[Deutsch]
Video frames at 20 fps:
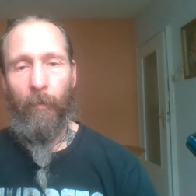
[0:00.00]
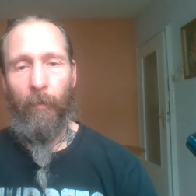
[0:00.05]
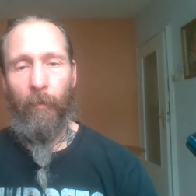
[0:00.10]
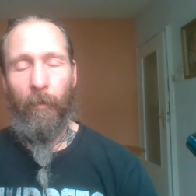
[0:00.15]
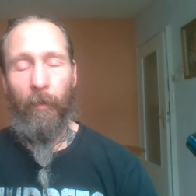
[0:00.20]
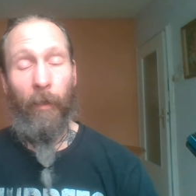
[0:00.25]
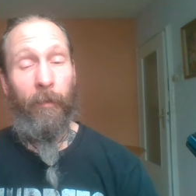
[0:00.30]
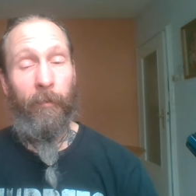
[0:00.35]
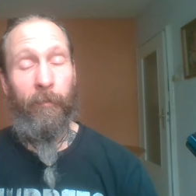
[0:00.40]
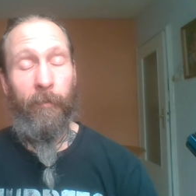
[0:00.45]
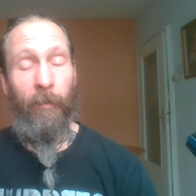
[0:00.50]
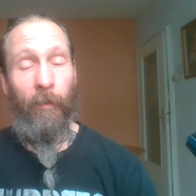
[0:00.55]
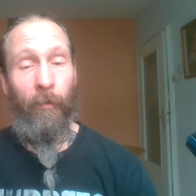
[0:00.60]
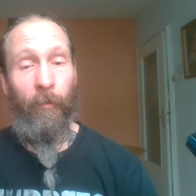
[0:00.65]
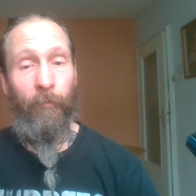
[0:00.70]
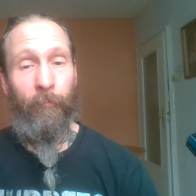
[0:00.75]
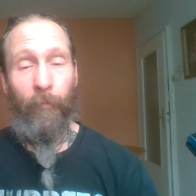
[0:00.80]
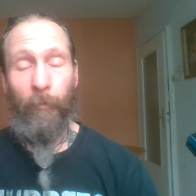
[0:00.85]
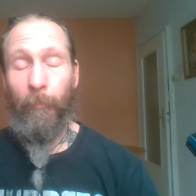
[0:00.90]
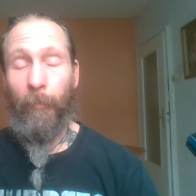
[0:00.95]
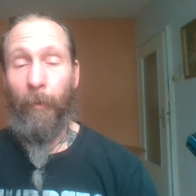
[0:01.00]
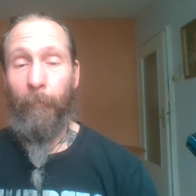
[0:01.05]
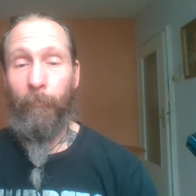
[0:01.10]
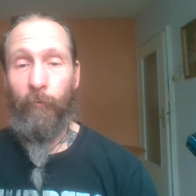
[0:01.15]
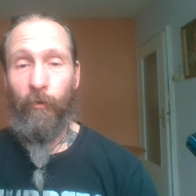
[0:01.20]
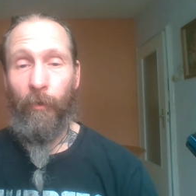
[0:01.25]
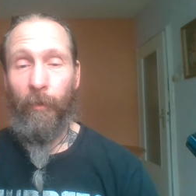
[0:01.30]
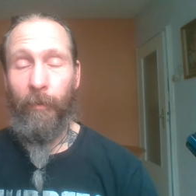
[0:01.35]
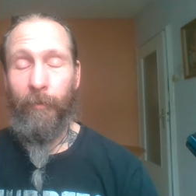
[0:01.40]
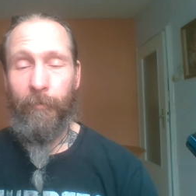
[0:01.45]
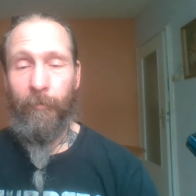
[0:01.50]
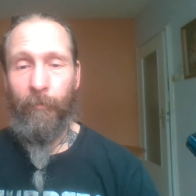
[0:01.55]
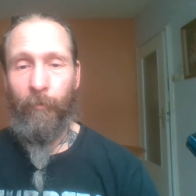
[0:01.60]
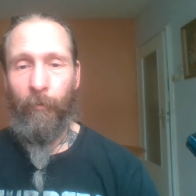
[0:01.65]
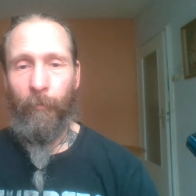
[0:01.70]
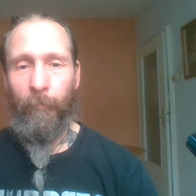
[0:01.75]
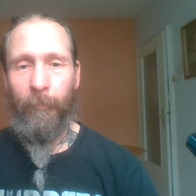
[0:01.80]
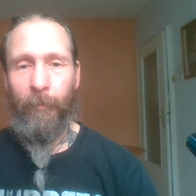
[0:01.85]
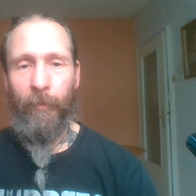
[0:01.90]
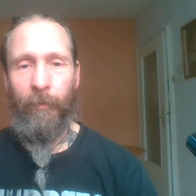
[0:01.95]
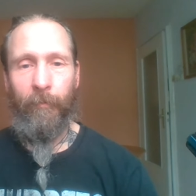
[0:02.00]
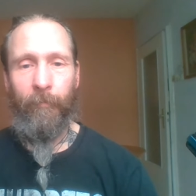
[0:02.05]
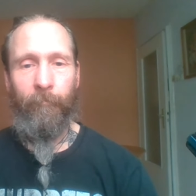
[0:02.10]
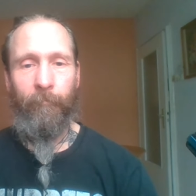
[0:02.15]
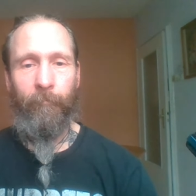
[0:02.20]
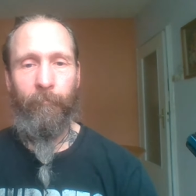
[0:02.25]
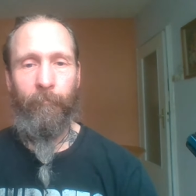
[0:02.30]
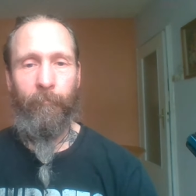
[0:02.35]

Kann es auch von meinem Stress kommen?